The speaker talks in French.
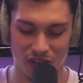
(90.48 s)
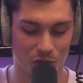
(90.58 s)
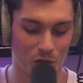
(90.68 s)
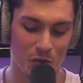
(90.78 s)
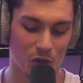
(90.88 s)

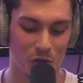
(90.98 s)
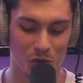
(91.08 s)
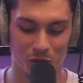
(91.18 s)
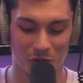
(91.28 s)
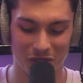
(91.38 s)
Façon me que
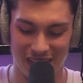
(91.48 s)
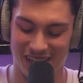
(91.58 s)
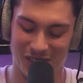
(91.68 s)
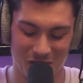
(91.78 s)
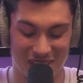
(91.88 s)
qu'on
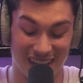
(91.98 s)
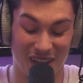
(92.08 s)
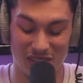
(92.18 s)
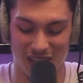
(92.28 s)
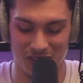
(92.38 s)
ait, je te
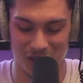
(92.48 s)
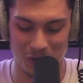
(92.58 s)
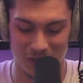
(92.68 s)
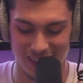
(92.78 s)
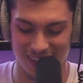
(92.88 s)
dirais fais ta vie
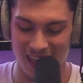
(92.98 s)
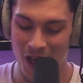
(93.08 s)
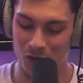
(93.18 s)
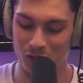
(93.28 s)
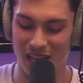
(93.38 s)
cousine.
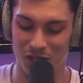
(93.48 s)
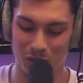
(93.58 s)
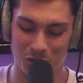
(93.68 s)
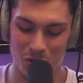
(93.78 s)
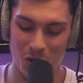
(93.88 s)
Lucas, je
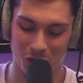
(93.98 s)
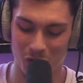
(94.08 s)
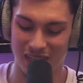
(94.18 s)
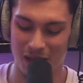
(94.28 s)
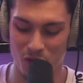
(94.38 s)
suis sûr
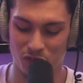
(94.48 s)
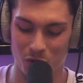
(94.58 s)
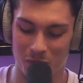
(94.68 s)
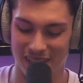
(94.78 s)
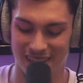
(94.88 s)
que ta meuf
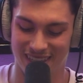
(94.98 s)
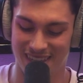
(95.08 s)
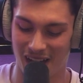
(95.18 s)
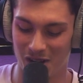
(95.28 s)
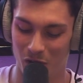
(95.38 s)
te met des
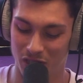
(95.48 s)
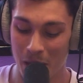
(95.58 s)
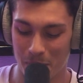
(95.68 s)
calottes.